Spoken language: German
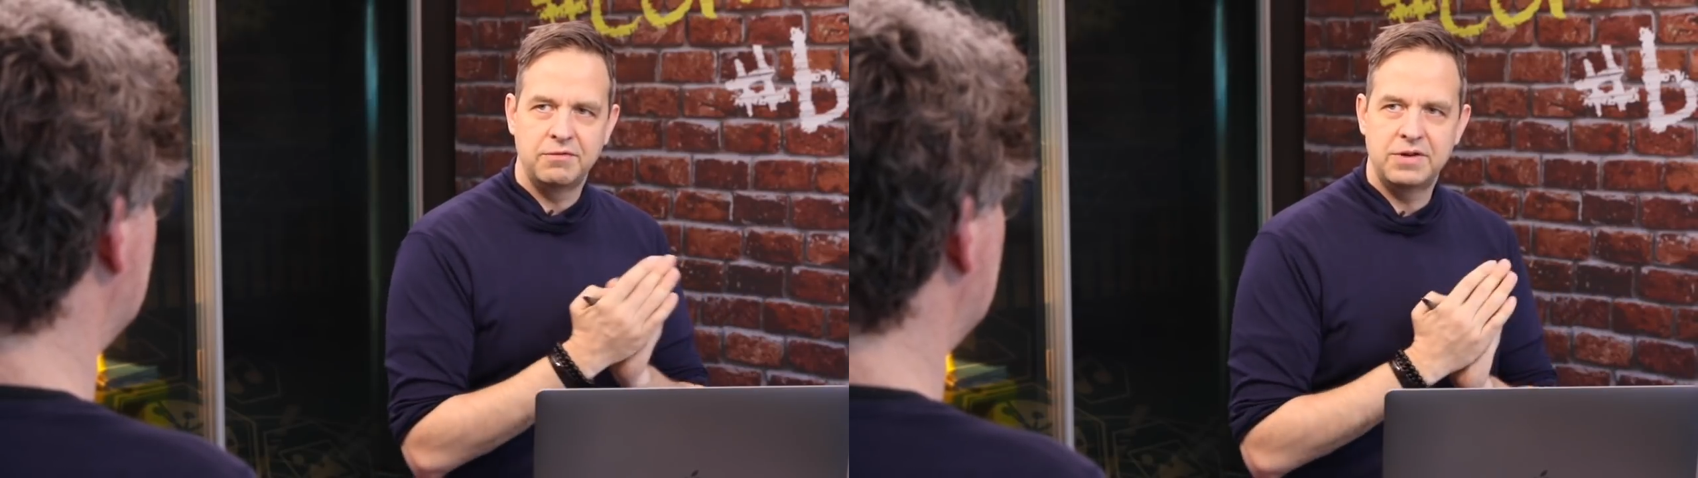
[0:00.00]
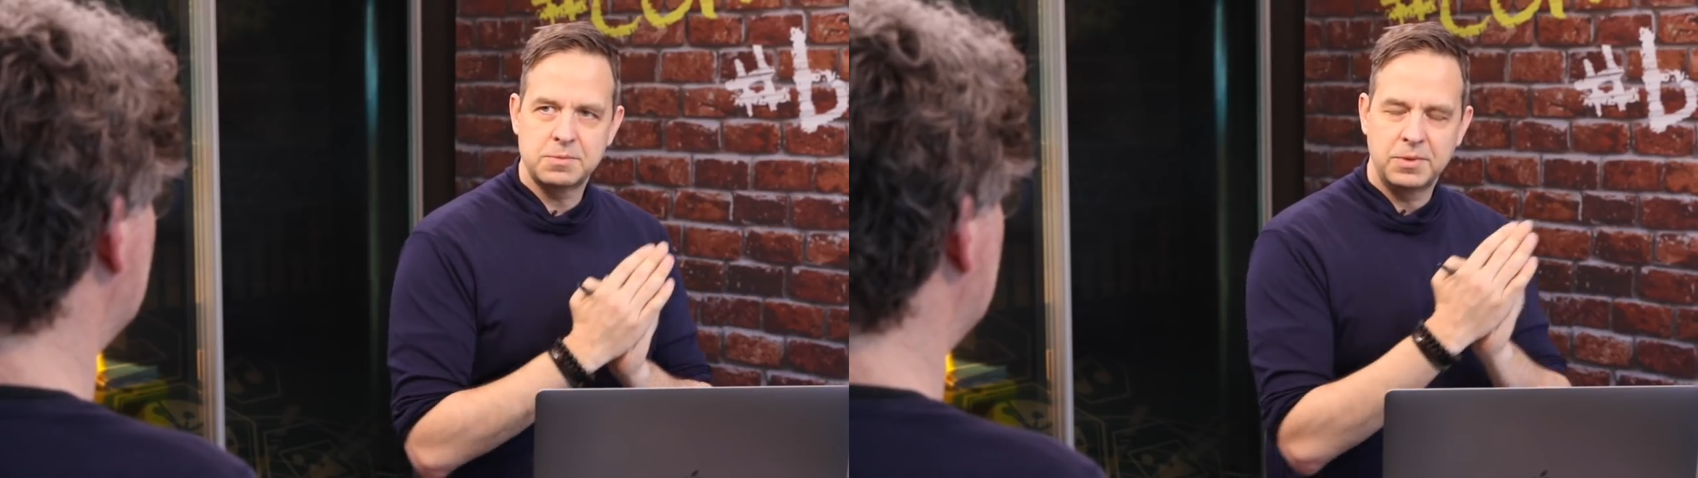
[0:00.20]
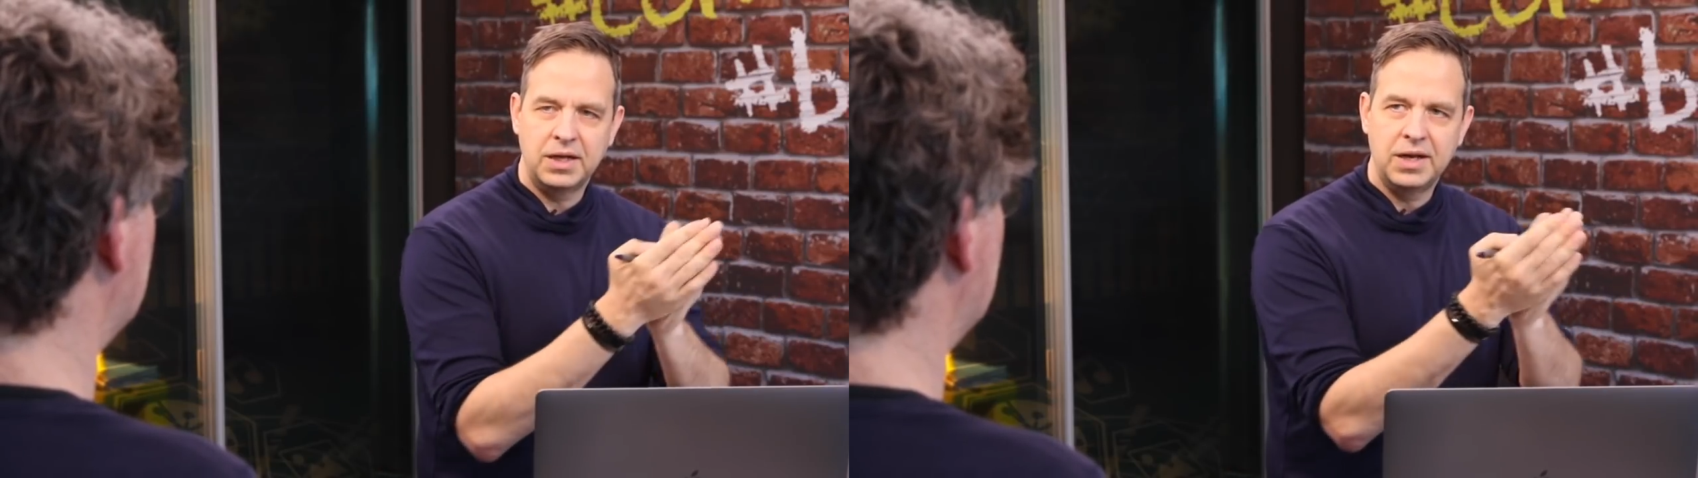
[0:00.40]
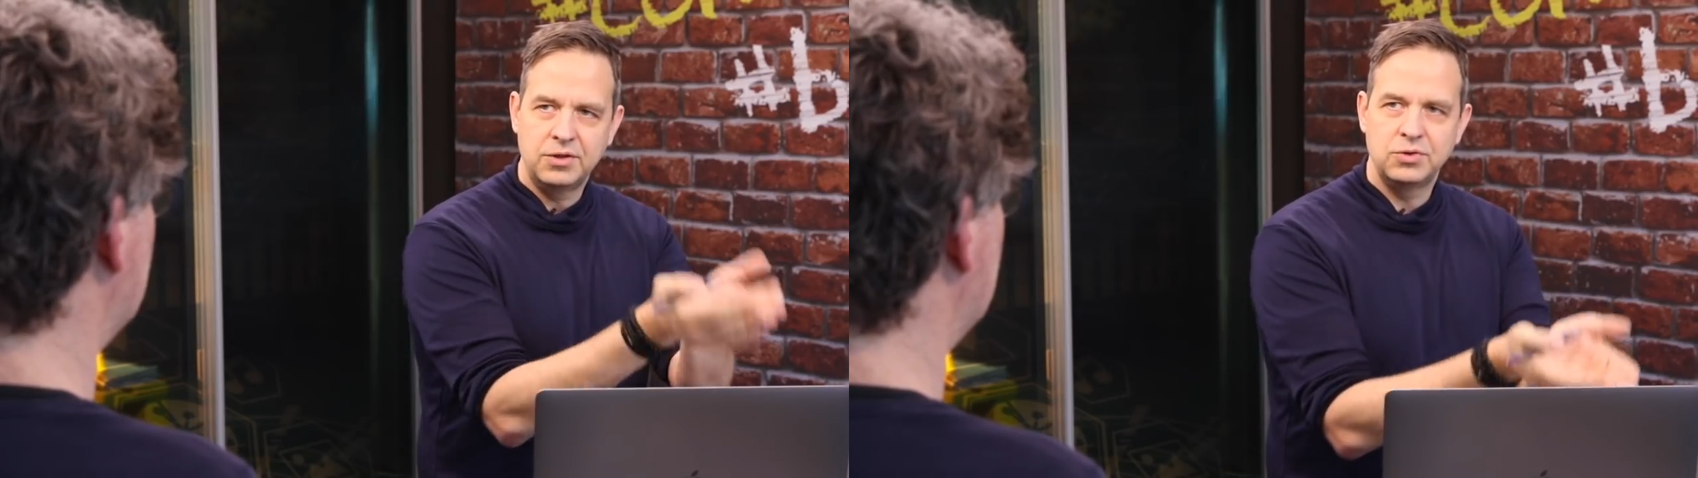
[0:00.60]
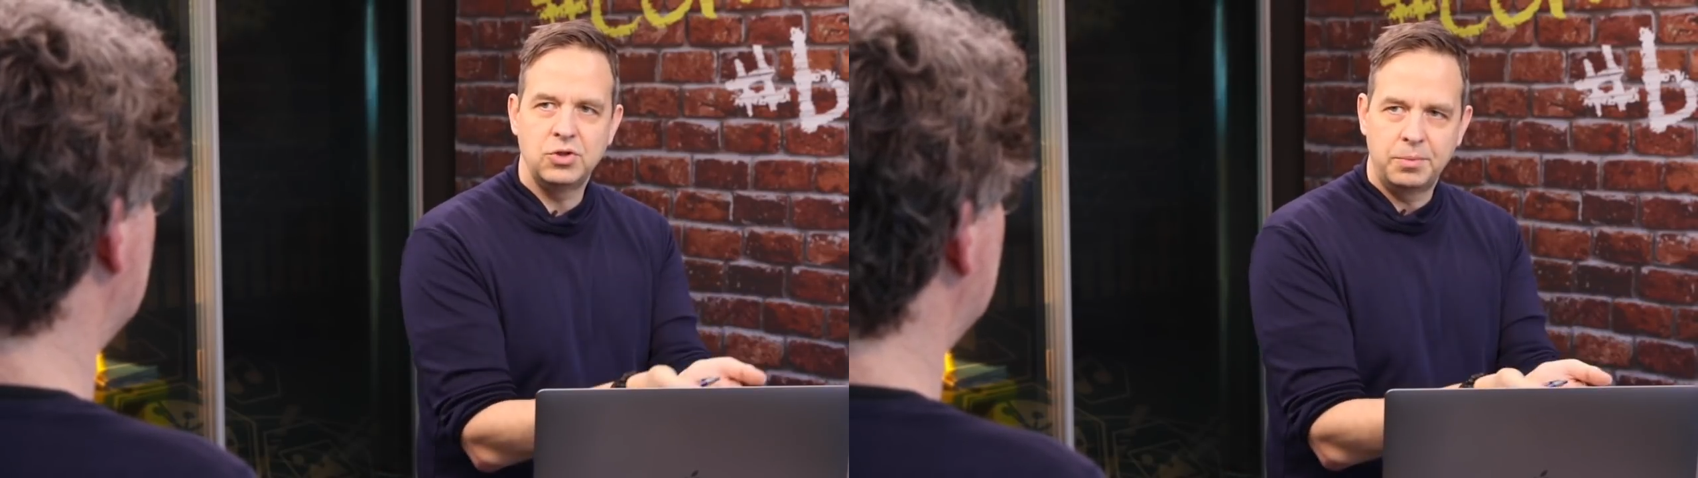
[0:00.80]
Investment allein
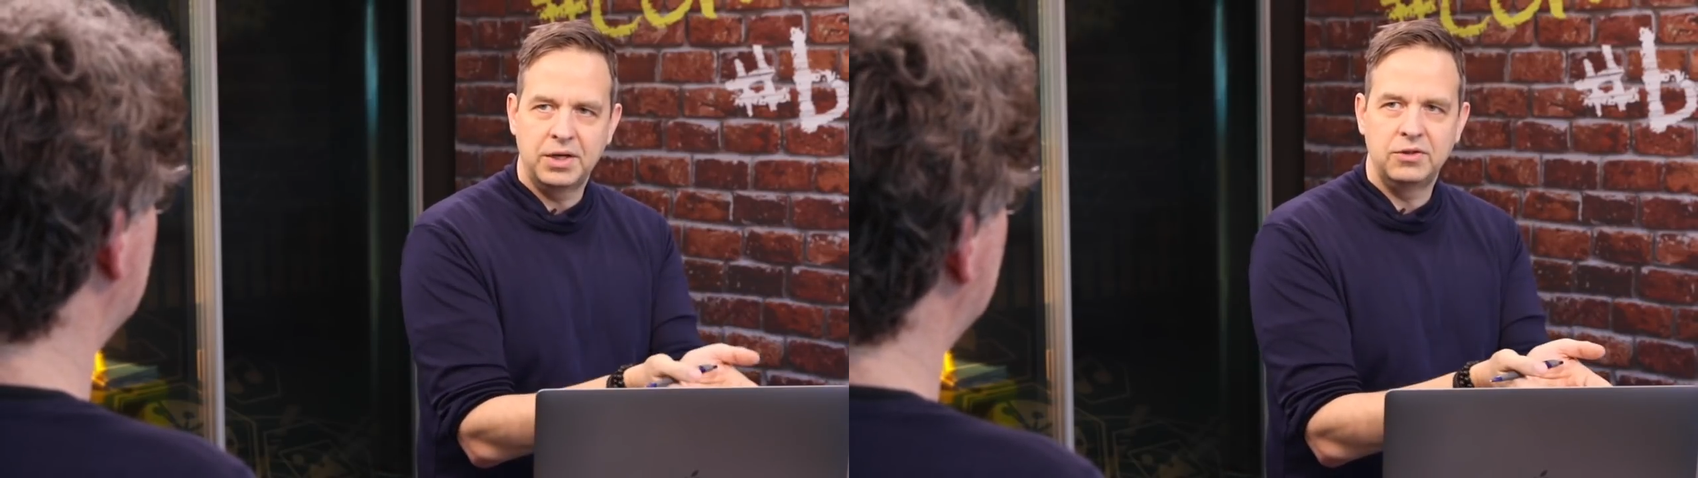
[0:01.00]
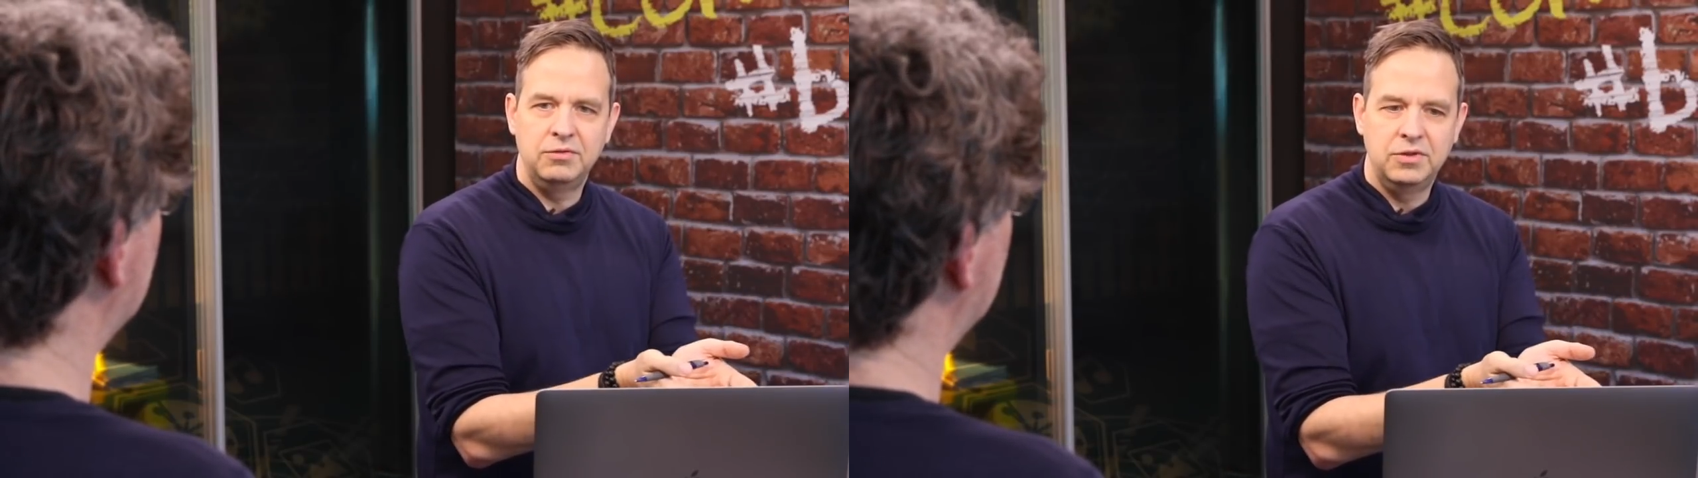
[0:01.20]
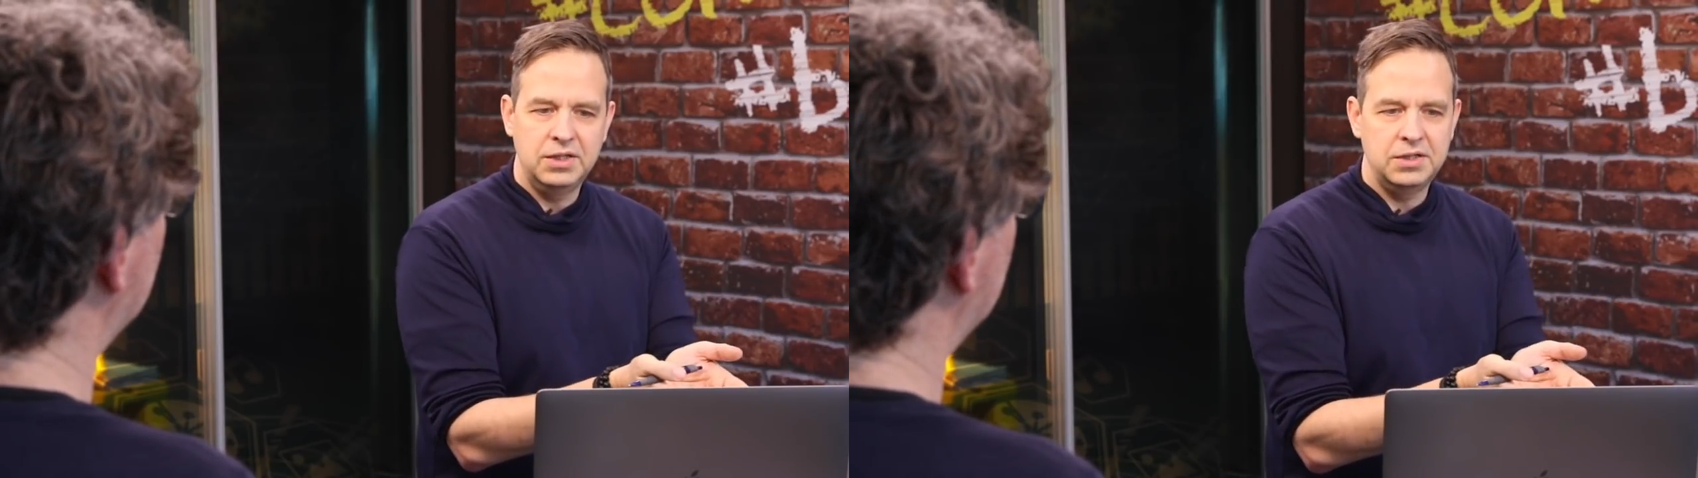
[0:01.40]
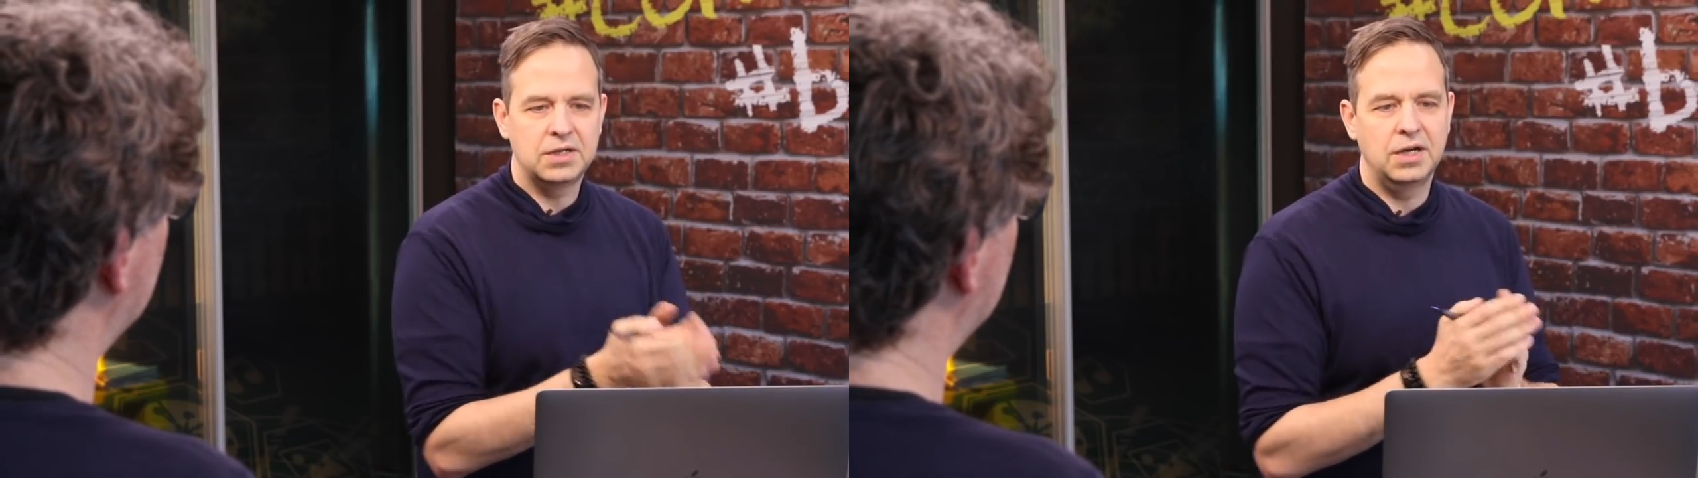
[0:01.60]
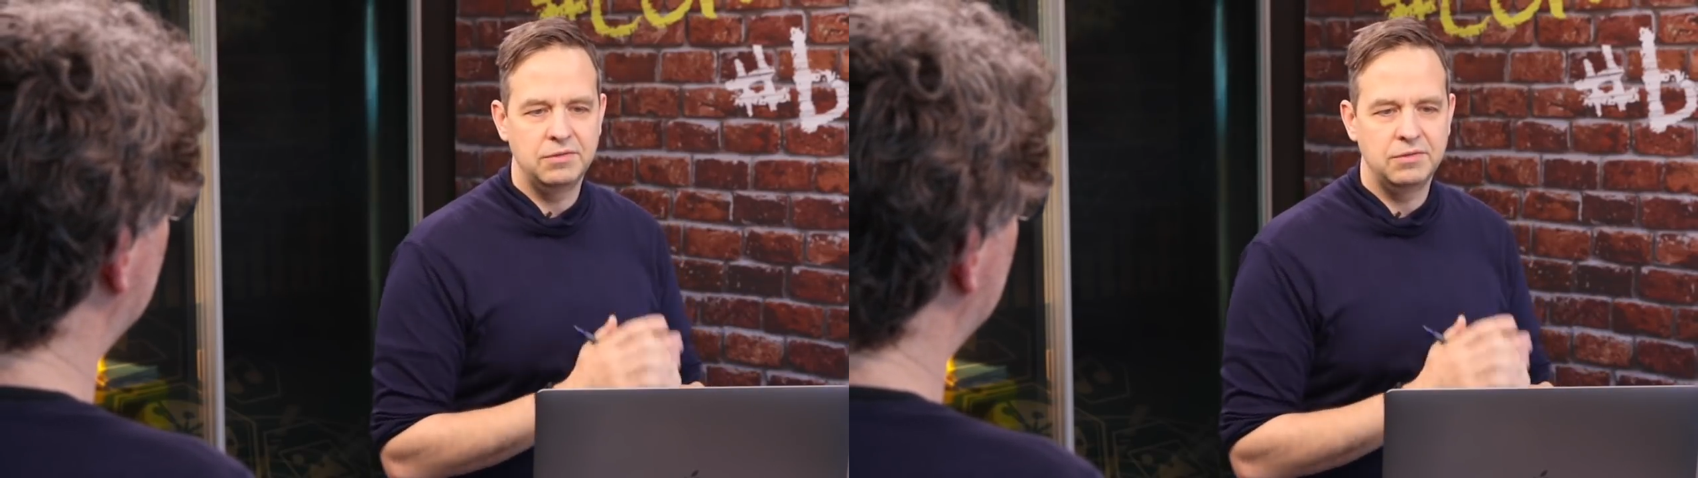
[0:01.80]
durch die operativen Tätigkeiten